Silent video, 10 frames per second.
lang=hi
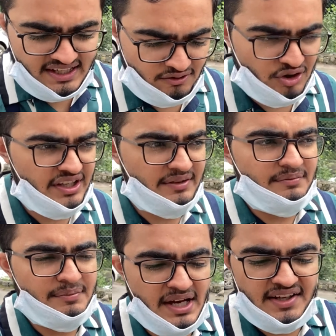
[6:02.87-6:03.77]
है वही
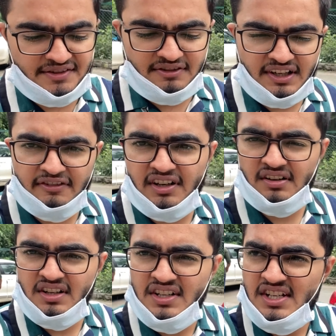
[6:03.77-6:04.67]
ब्यास रिवर
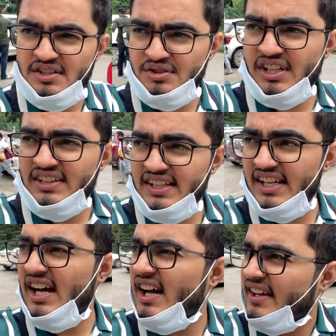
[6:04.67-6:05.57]
चलते हैं
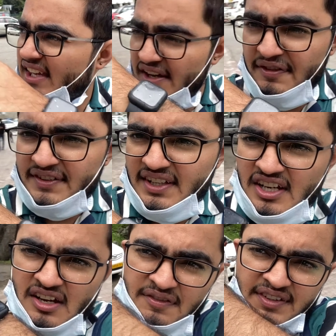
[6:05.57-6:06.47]
यहाँ एक कैफ़ेज़ हैं
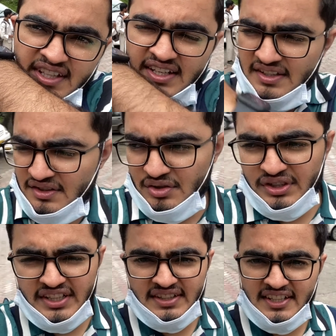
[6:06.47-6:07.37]
काफ़ी सारे तो
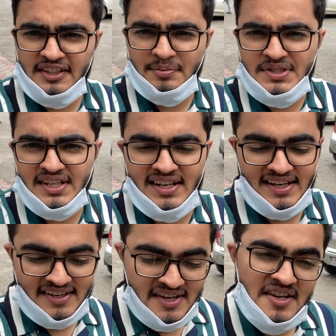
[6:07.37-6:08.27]
देखते हैं किस में चलना
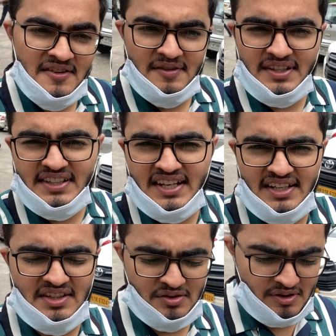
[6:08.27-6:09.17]
है फिर
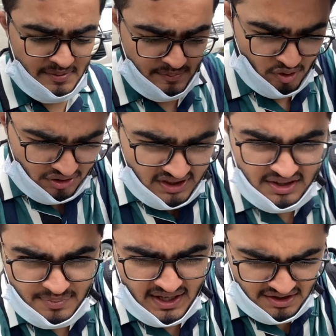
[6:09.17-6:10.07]
दिखाता हूँ अभी बहुत तेज़
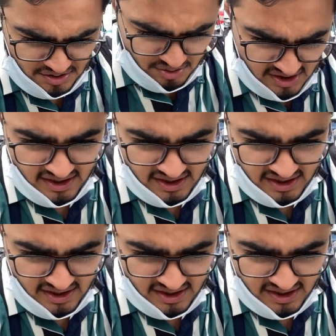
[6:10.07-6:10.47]
बारिश हो रही